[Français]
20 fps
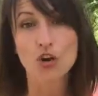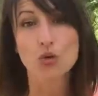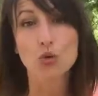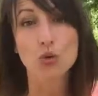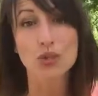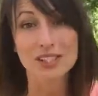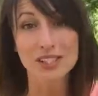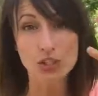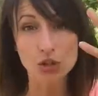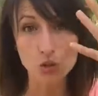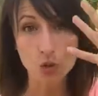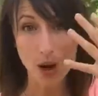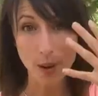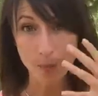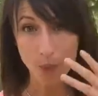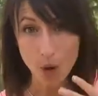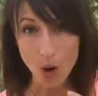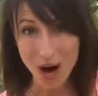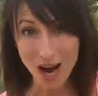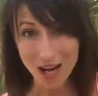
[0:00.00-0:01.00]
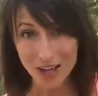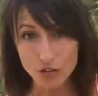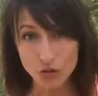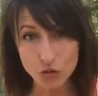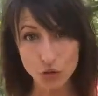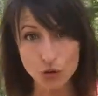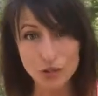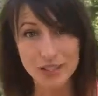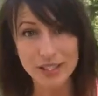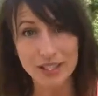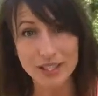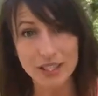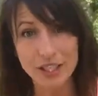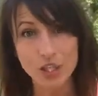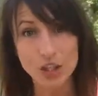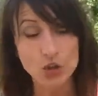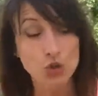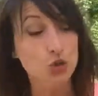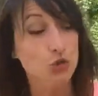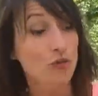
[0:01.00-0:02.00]
Donc, si tu apprends à donner,
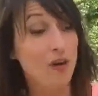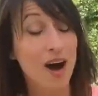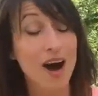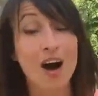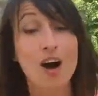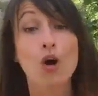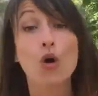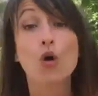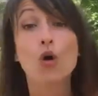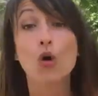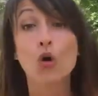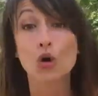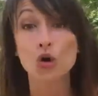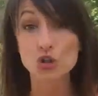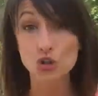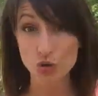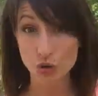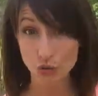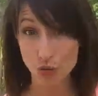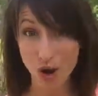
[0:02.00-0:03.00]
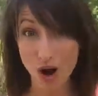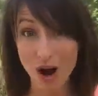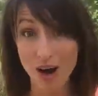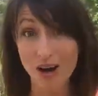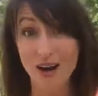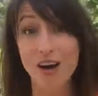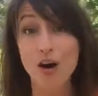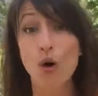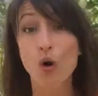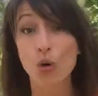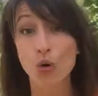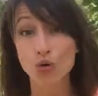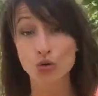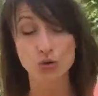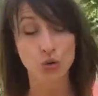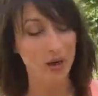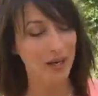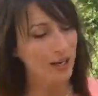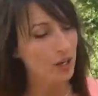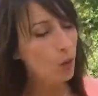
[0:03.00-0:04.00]
tu vas recevoir en
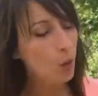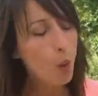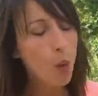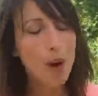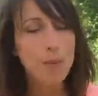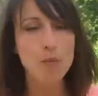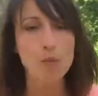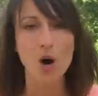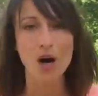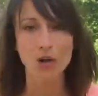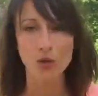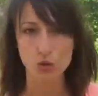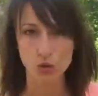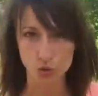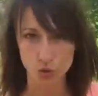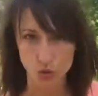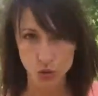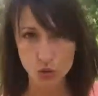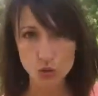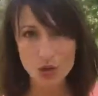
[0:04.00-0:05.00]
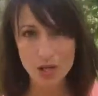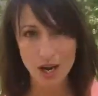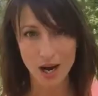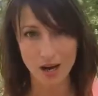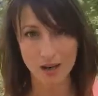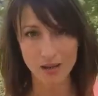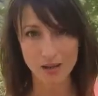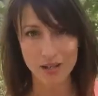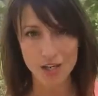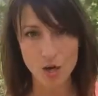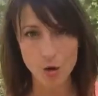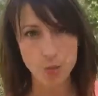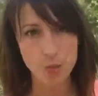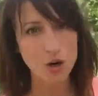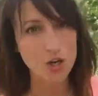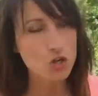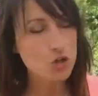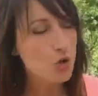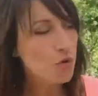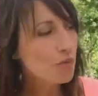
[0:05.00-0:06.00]
retour. Et crois-moi que ce truc-là,
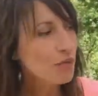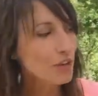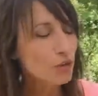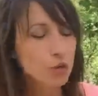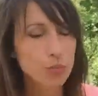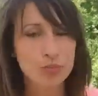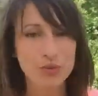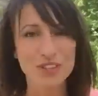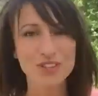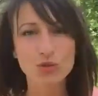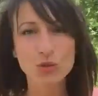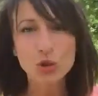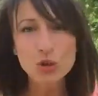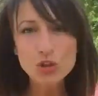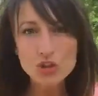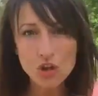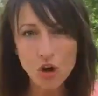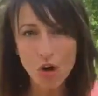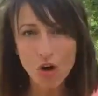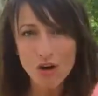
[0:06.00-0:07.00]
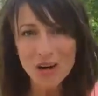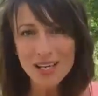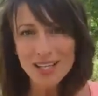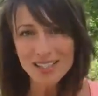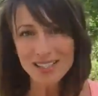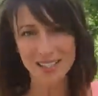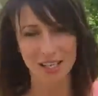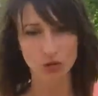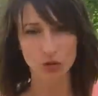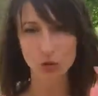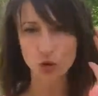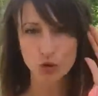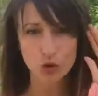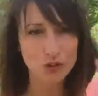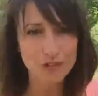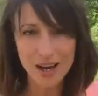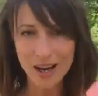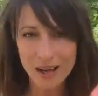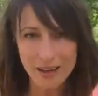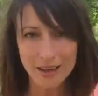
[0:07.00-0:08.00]
moi, je le fais depuis deux ans, c'est un truc de
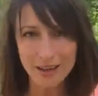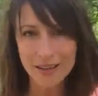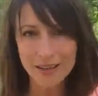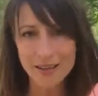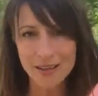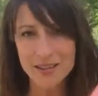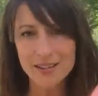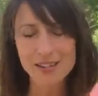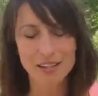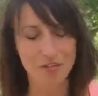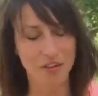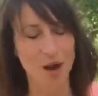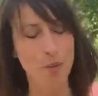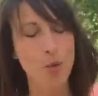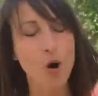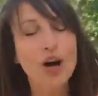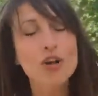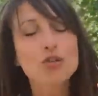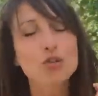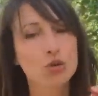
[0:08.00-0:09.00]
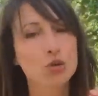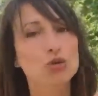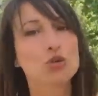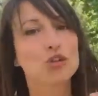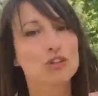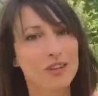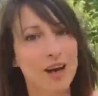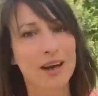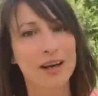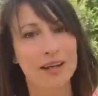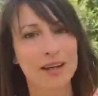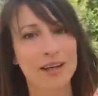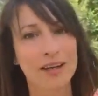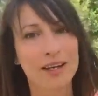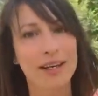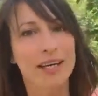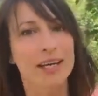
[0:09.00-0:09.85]
taré. C'est vraiment un truc de taré.